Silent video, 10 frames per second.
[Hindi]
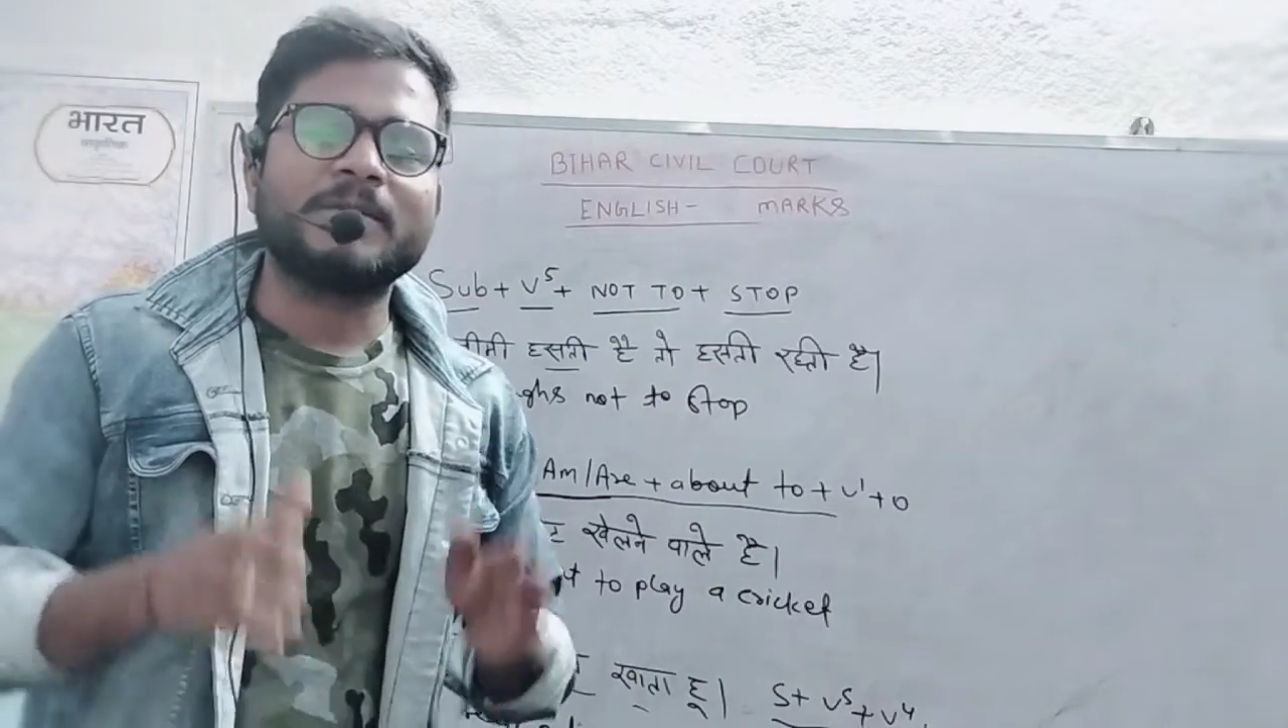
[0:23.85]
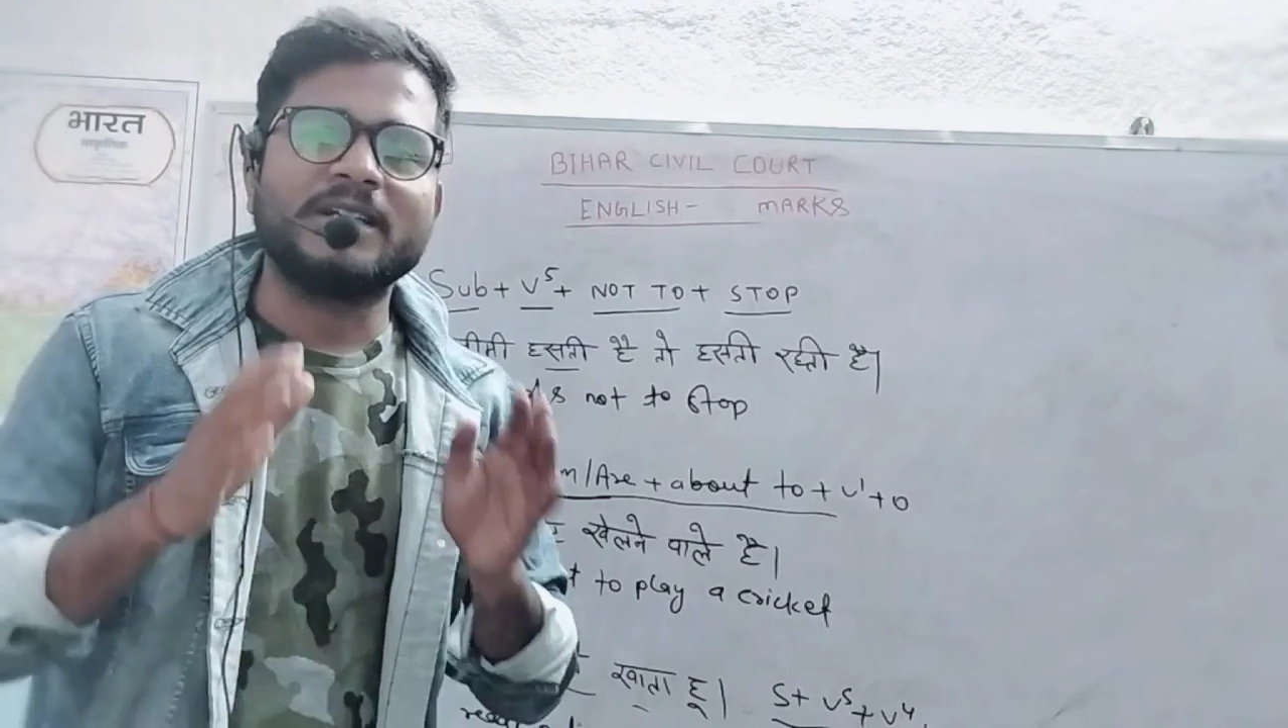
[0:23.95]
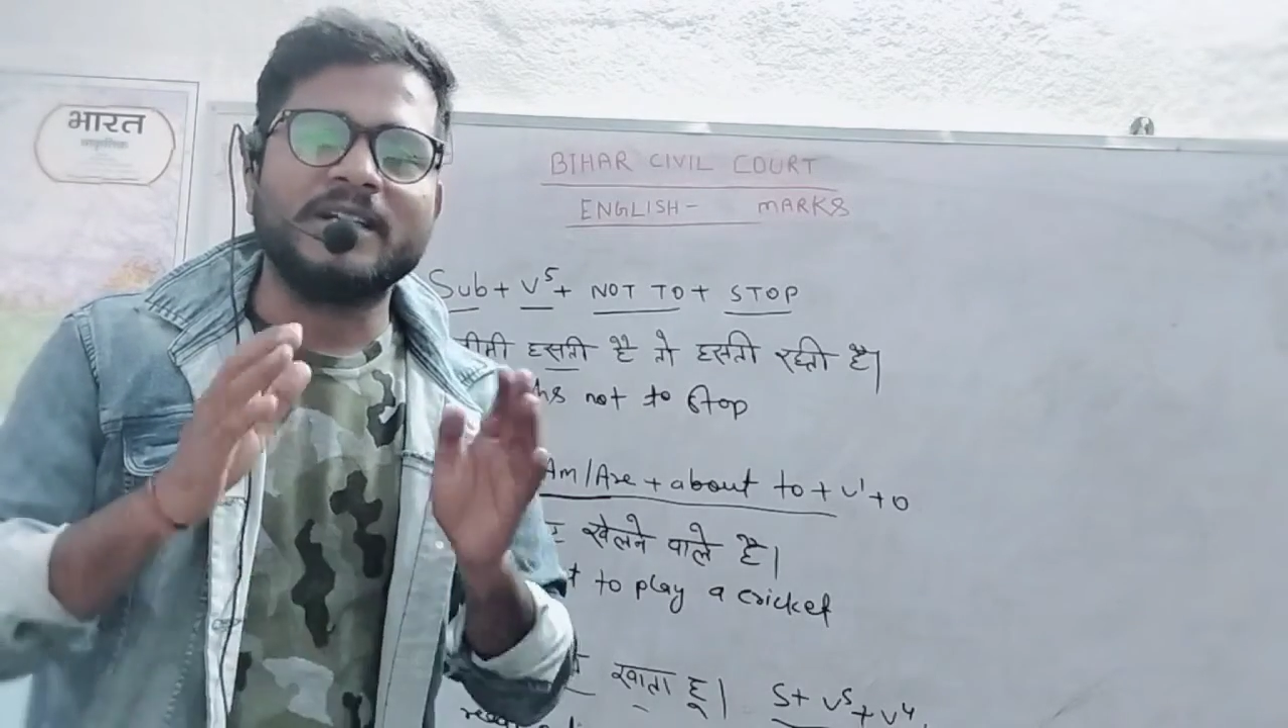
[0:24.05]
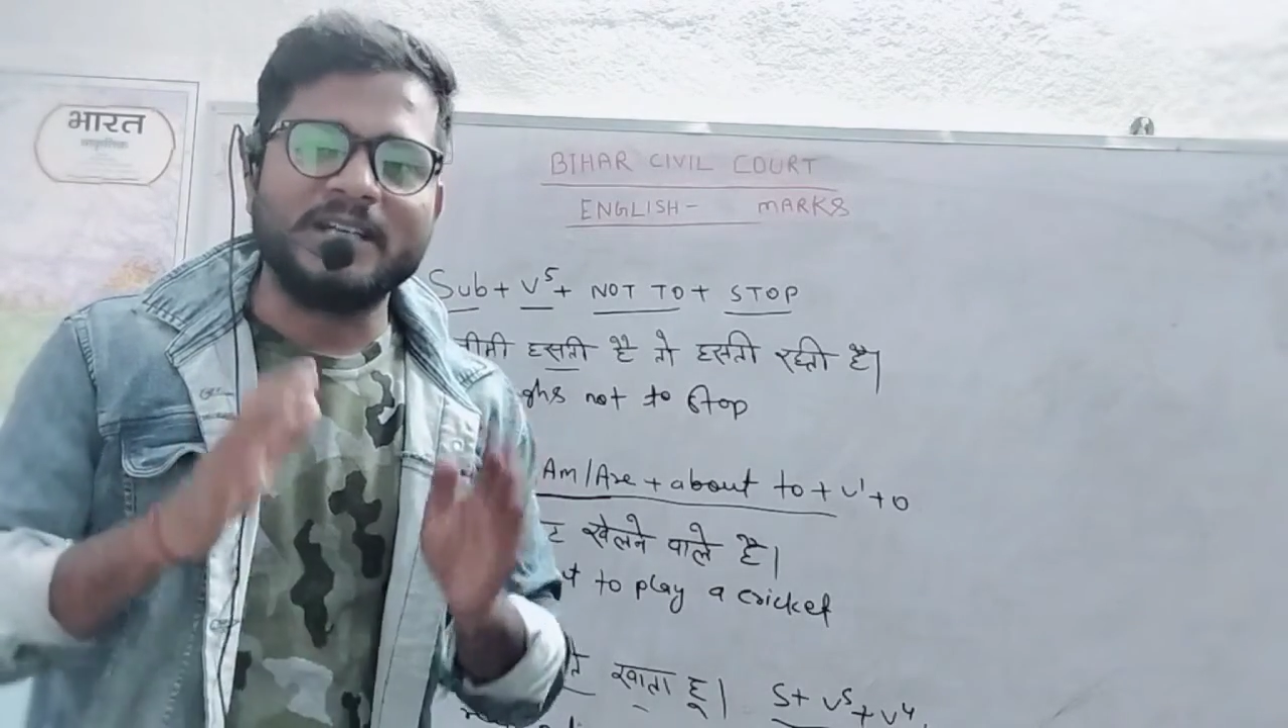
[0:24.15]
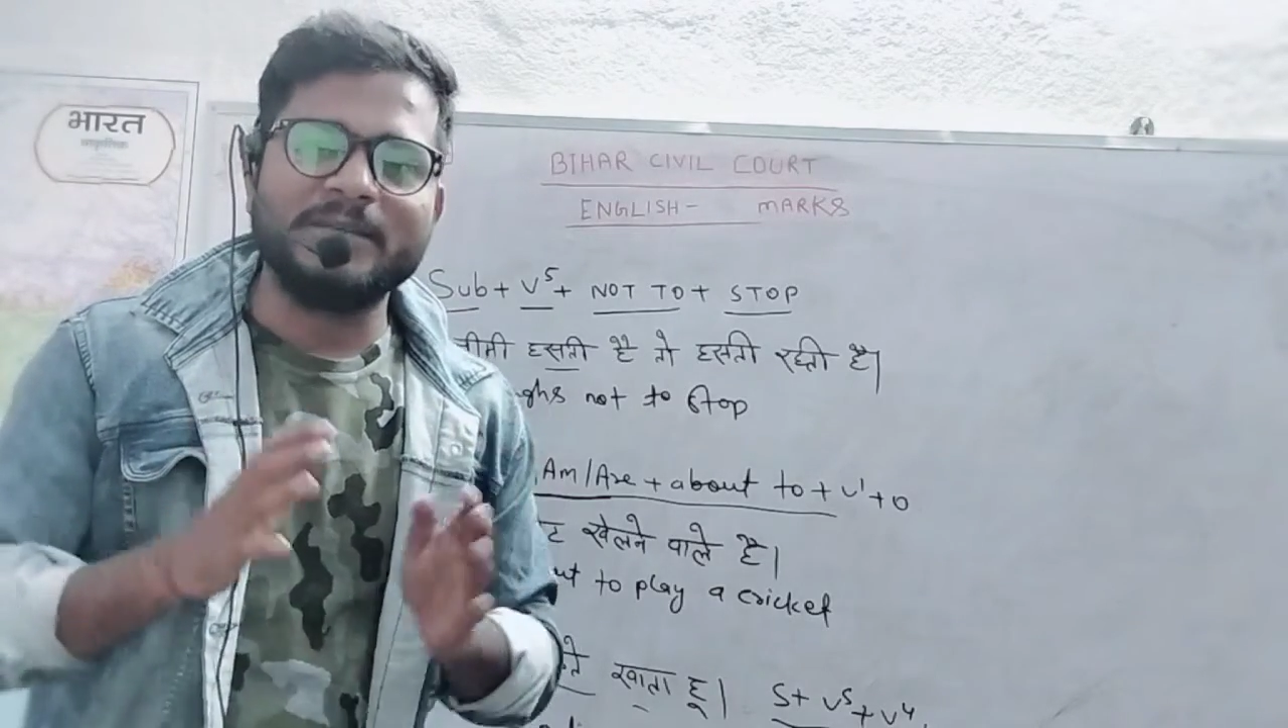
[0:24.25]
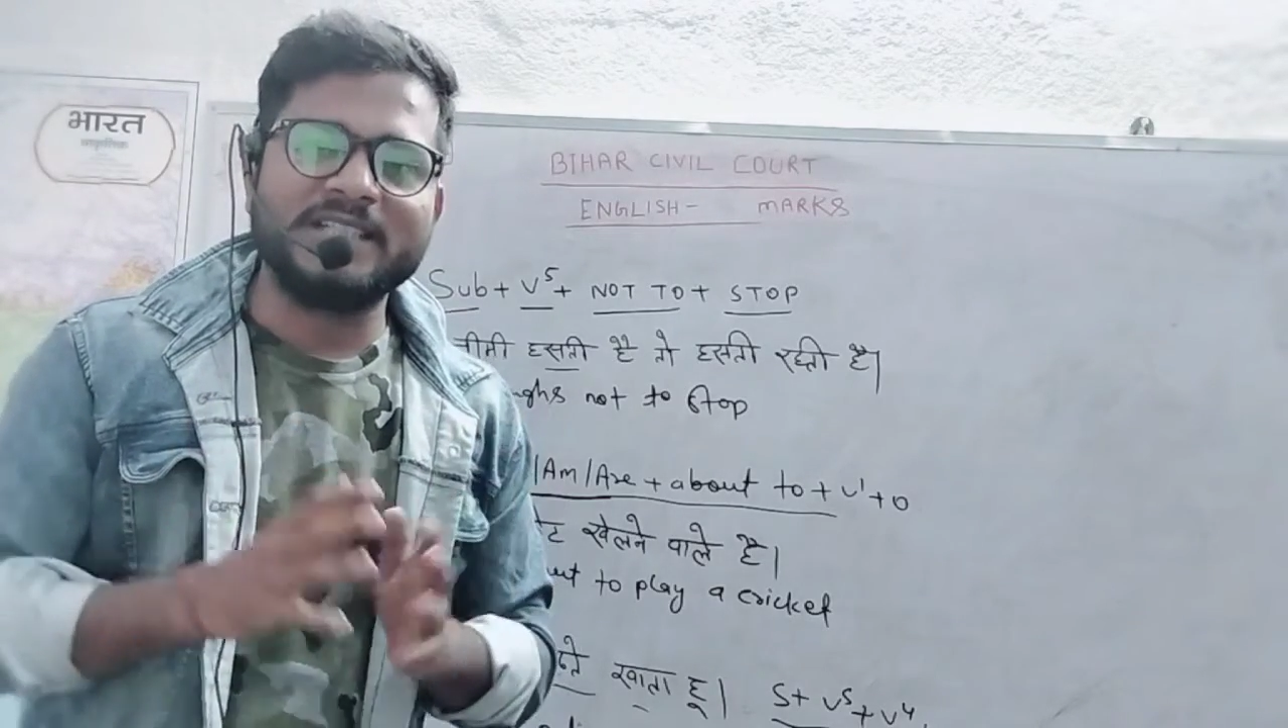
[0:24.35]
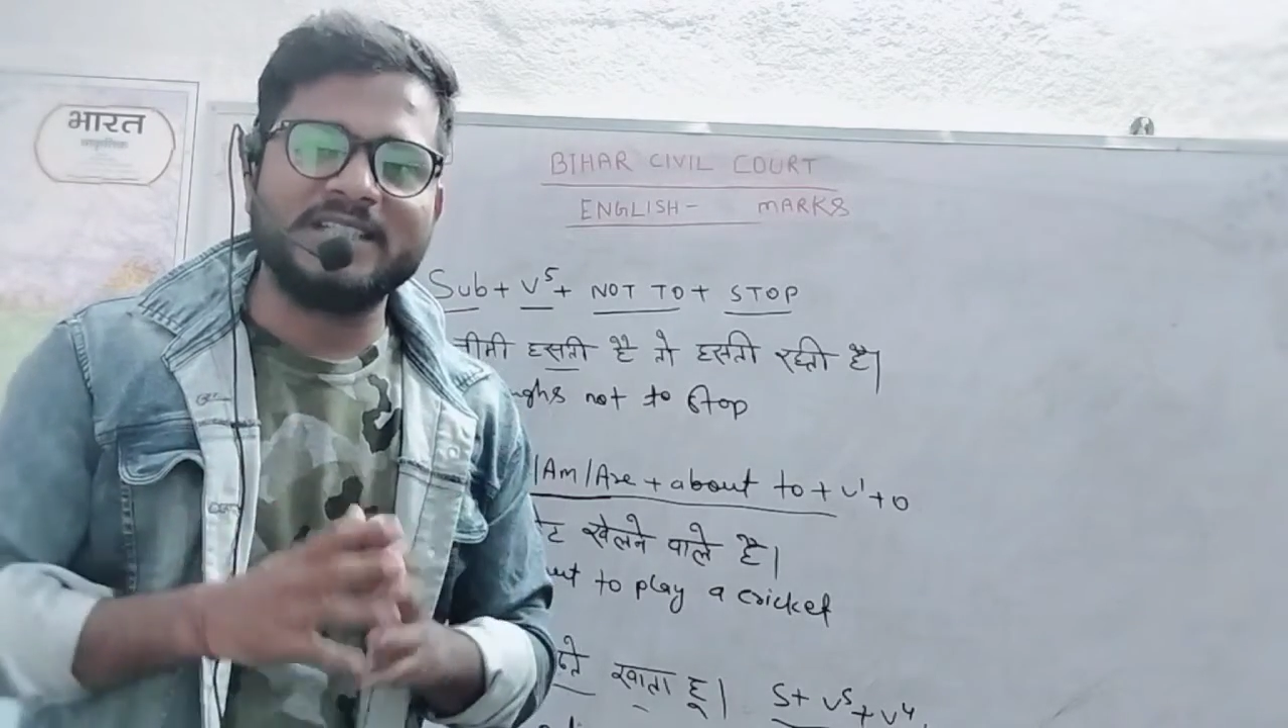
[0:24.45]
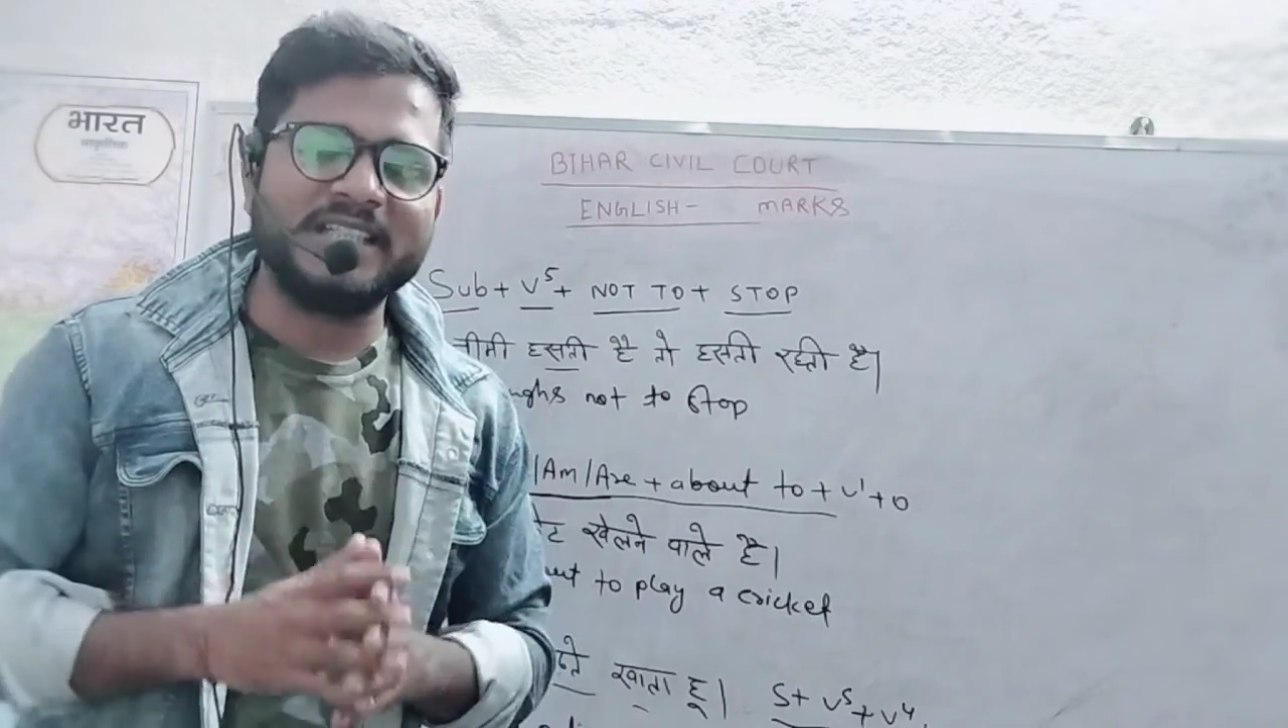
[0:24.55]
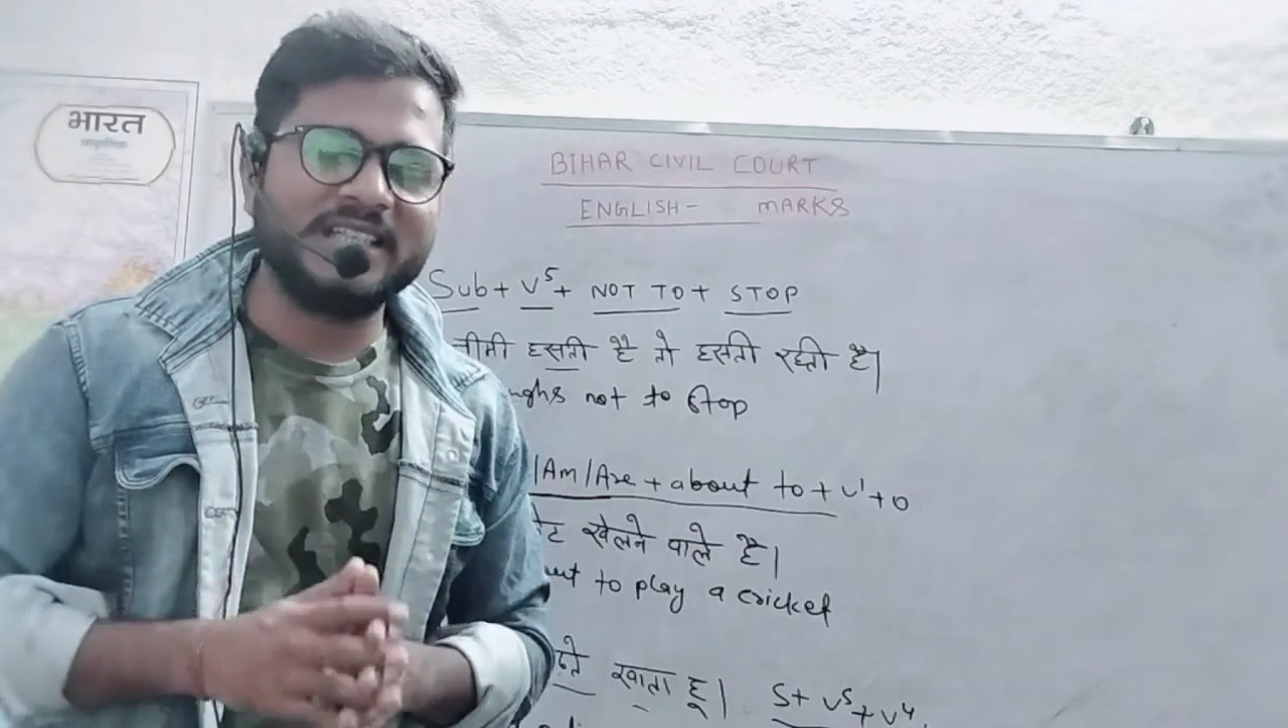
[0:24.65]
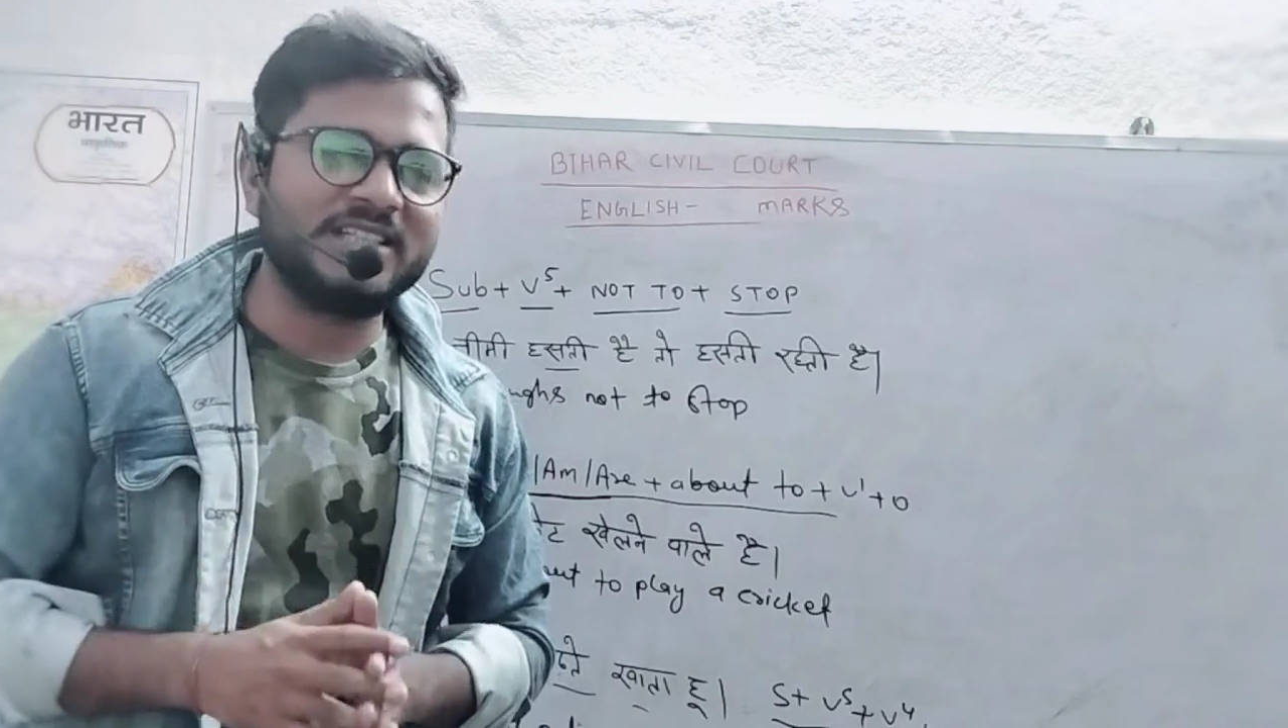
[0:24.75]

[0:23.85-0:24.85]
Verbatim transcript: आपके घर में ही दिए